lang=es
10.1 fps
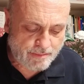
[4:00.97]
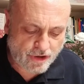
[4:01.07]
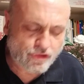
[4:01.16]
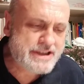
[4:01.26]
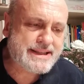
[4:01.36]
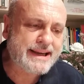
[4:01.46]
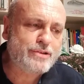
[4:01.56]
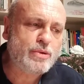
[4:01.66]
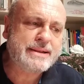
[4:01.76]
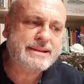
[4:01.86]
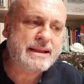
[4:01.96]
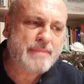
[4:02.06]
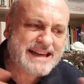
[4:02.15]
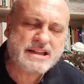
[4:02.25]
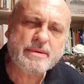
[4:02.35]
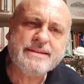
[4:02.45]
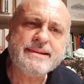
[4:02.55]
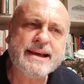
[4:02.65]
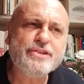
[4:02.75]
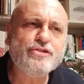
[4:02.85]
periodista que durante más de
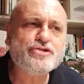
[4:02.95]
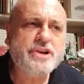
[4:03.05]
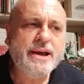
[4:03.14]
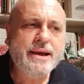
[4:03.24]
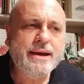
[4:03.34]
20 años